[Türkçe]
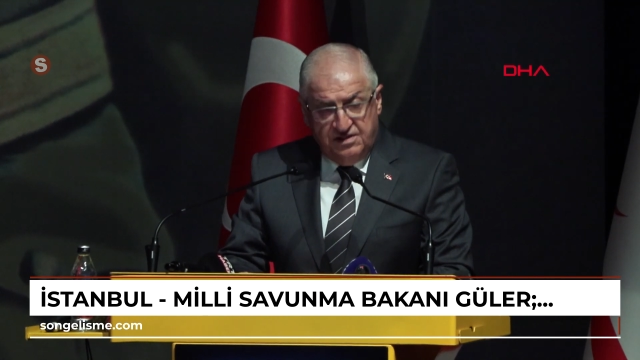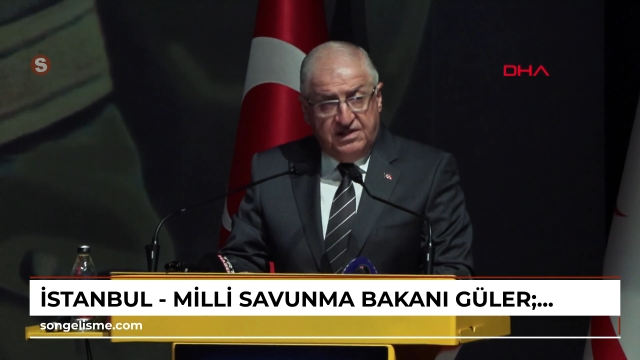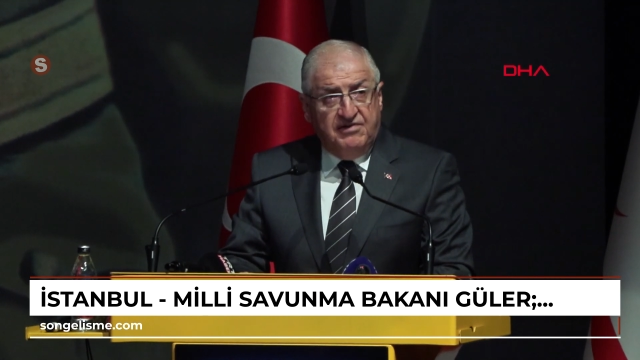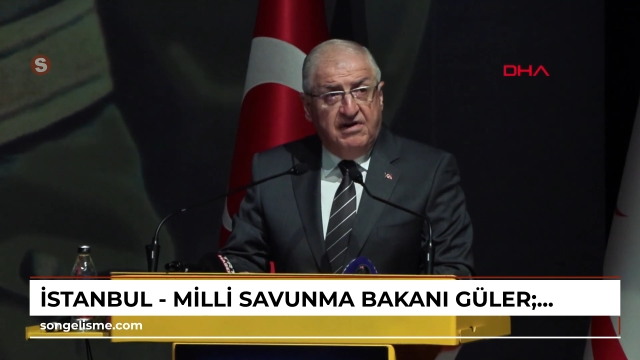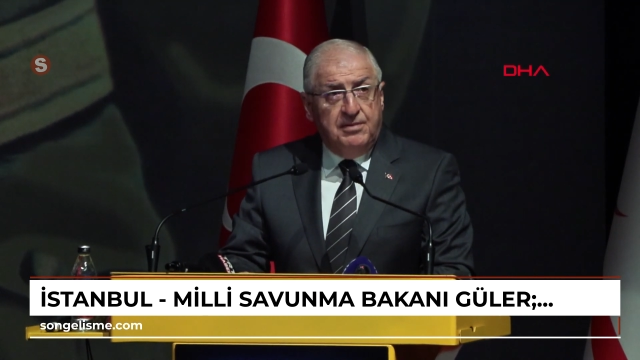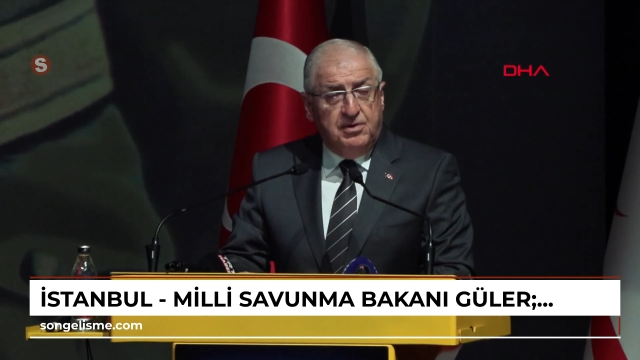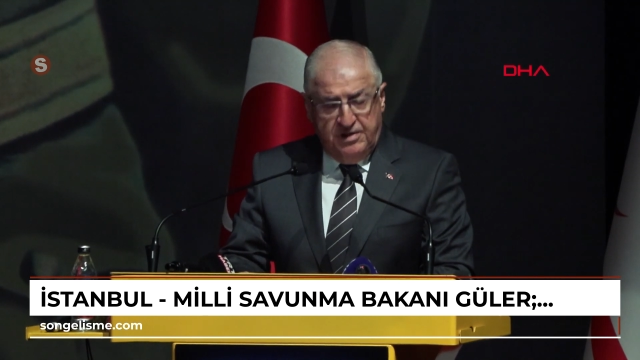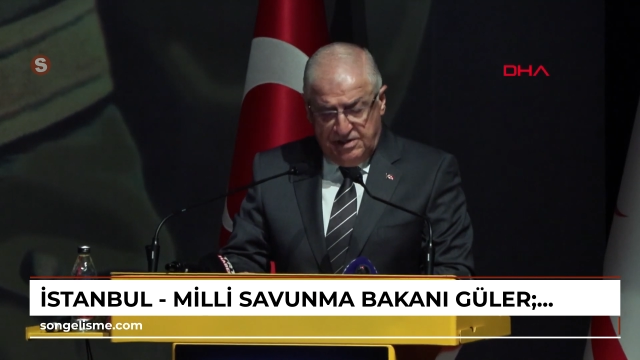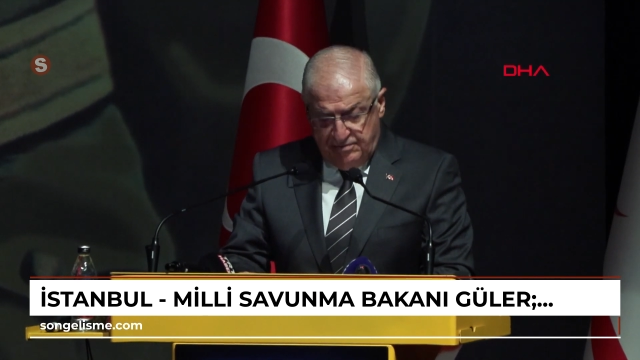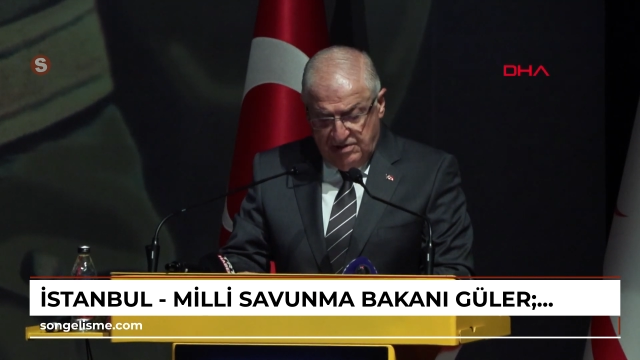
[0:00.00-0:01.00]
devamı
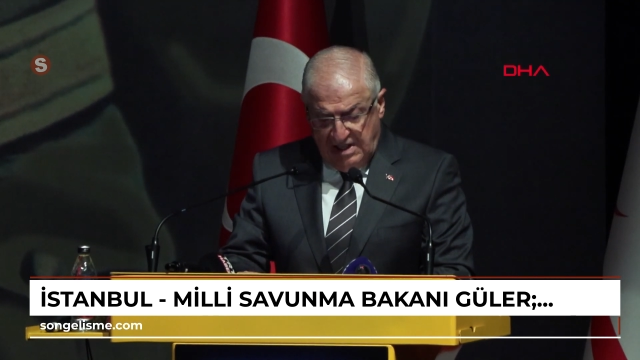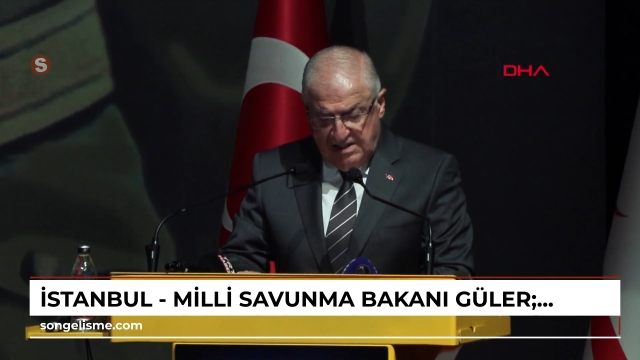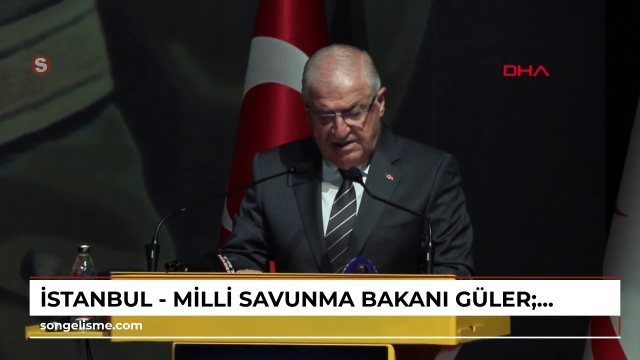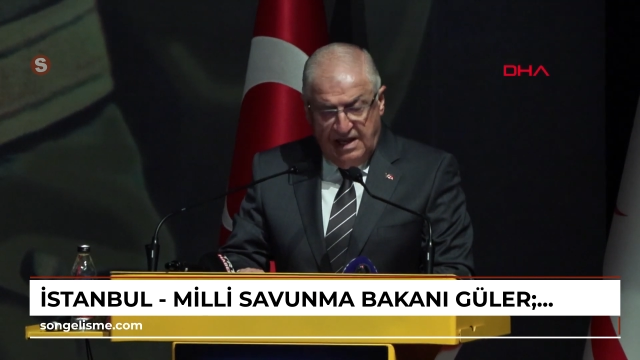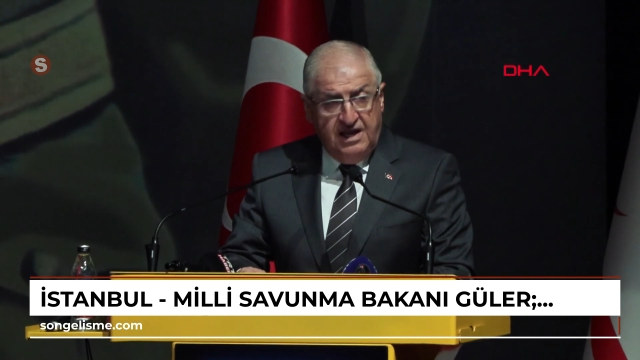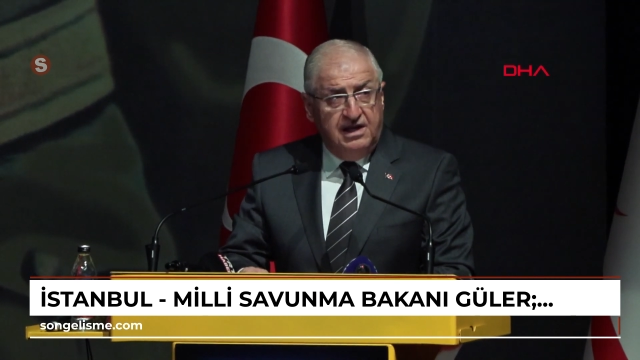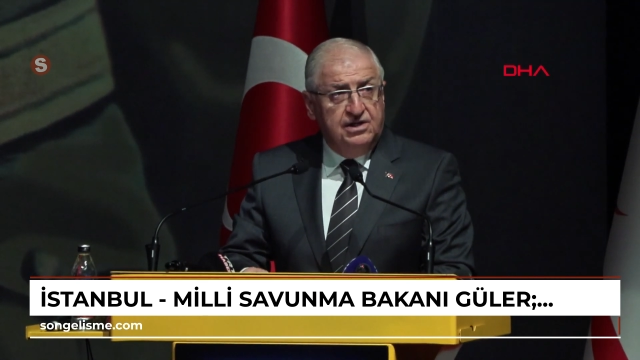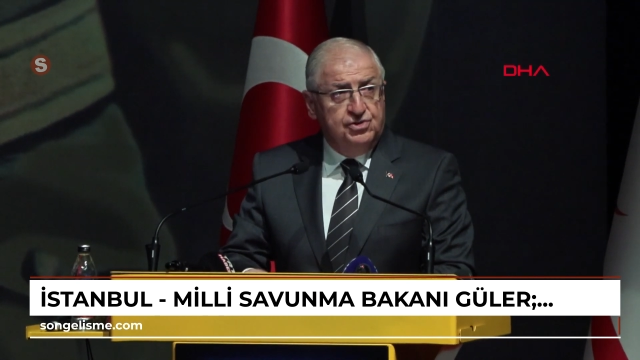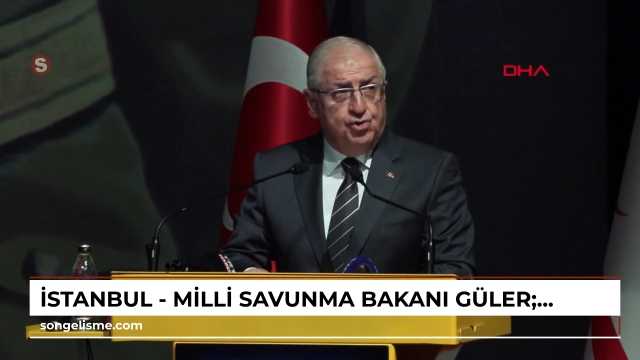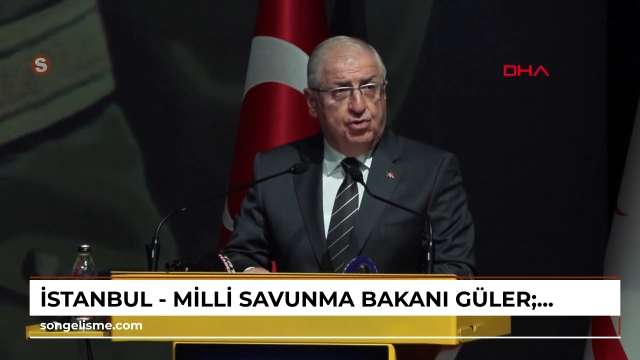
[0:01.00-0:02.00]
bakımından da
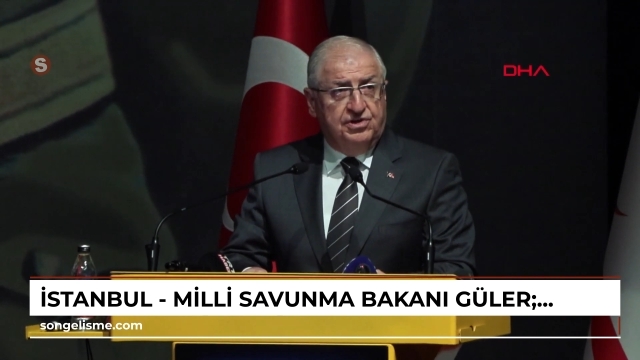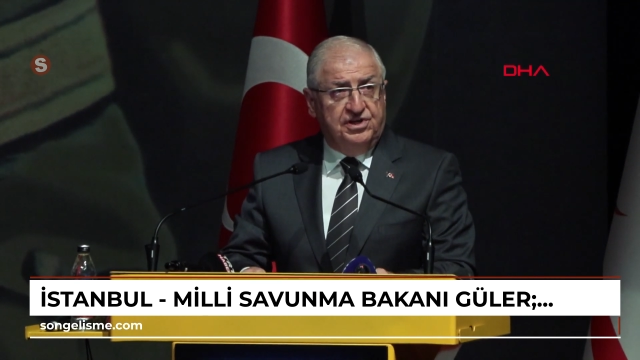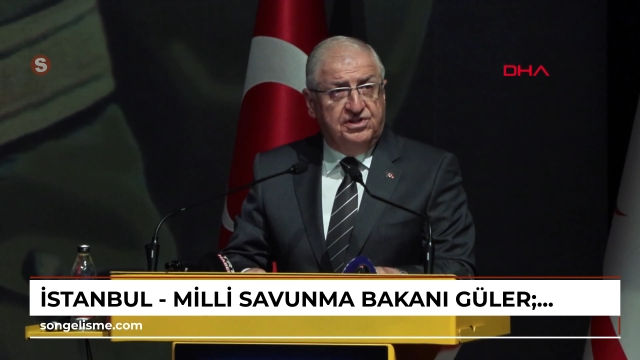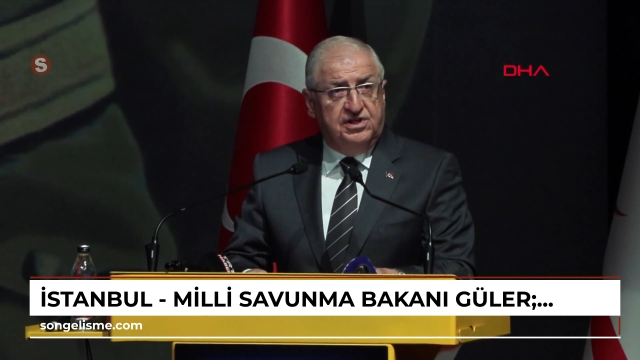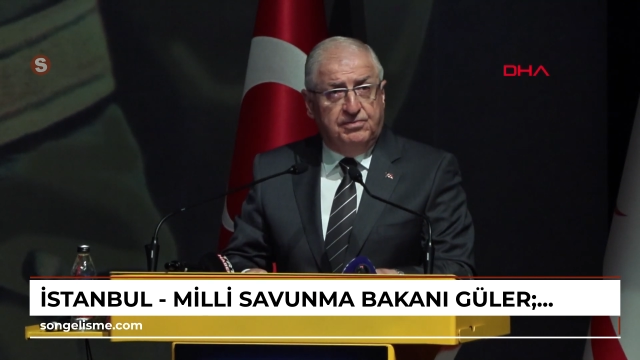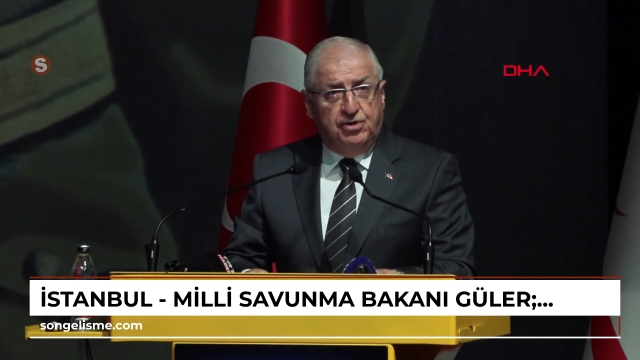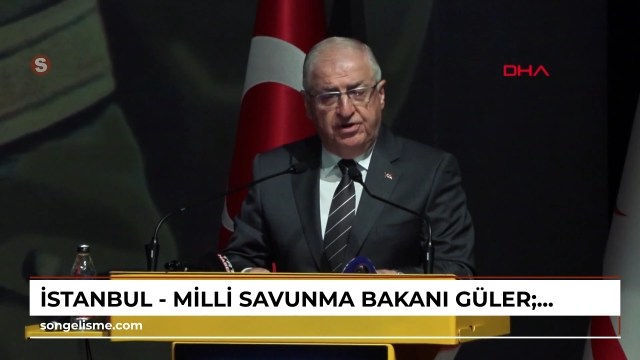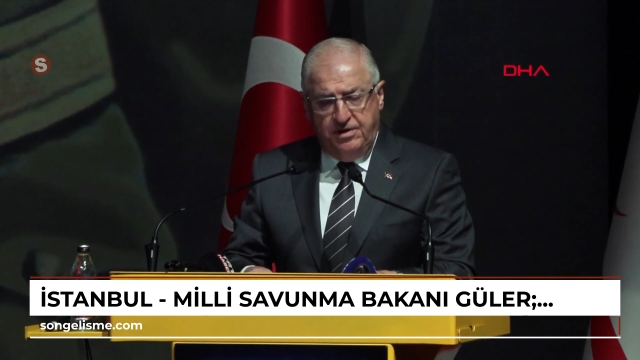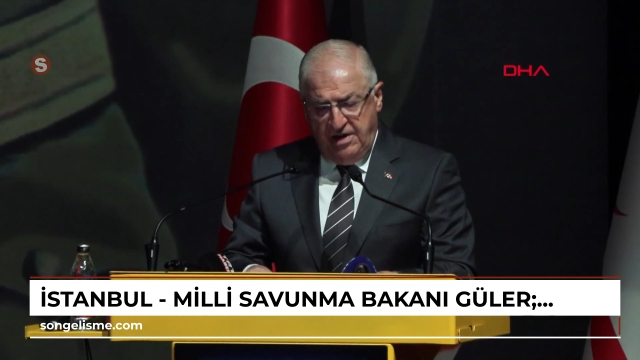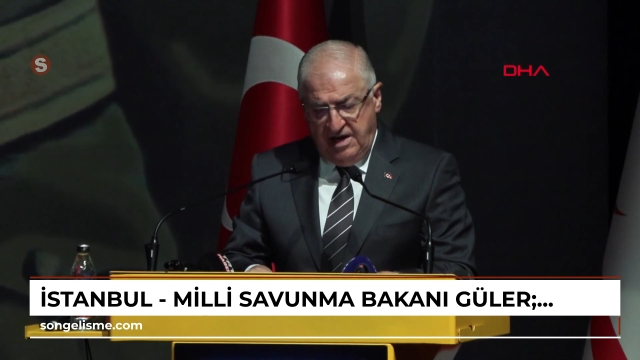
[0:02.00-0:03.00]
çok kritik bir
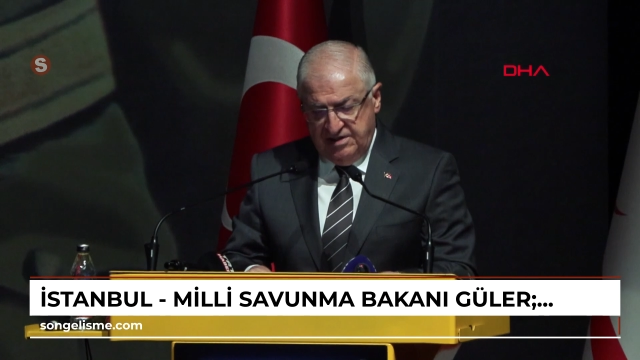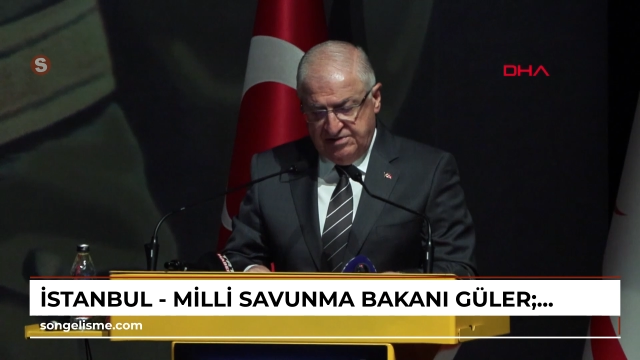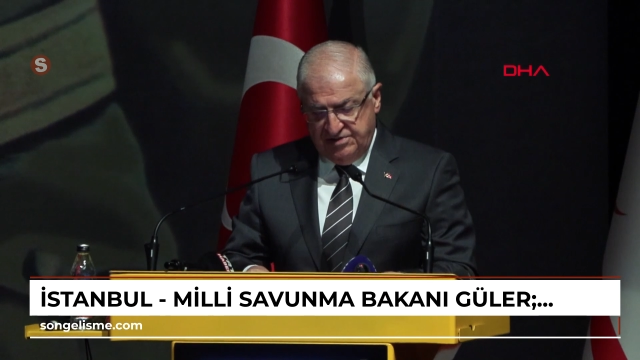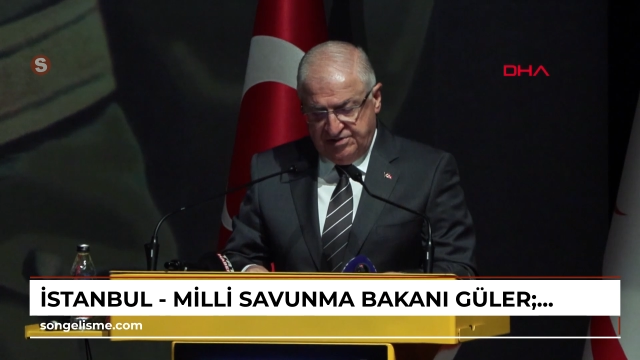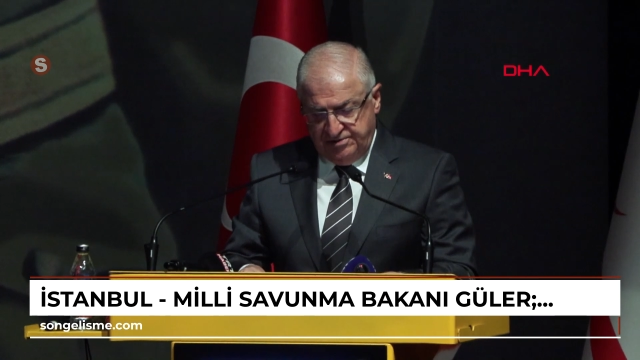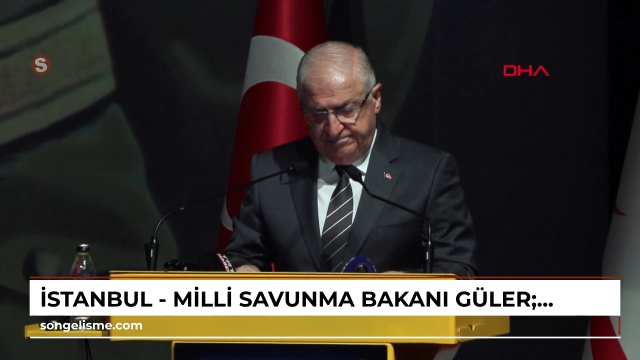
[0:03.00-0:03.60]
öneme haizdir.